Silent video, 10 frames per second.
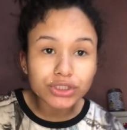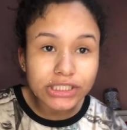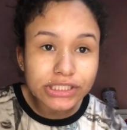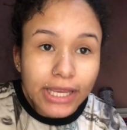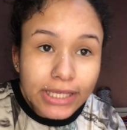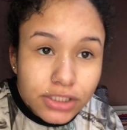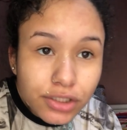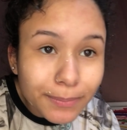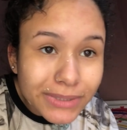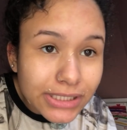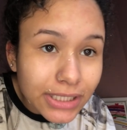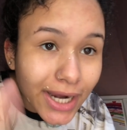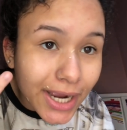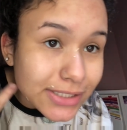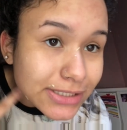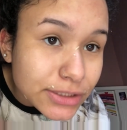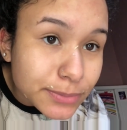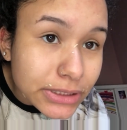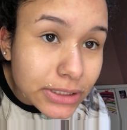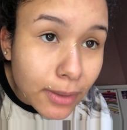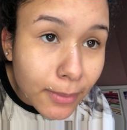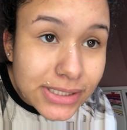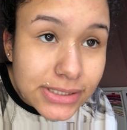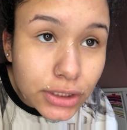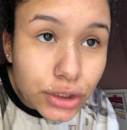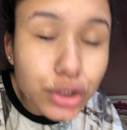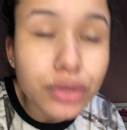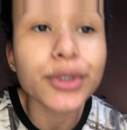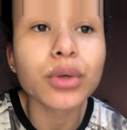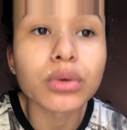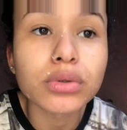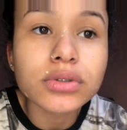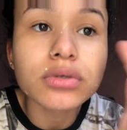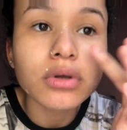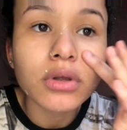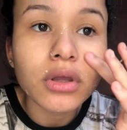gente, é isso. Eu passei a casca de banana bastante no meu rosto.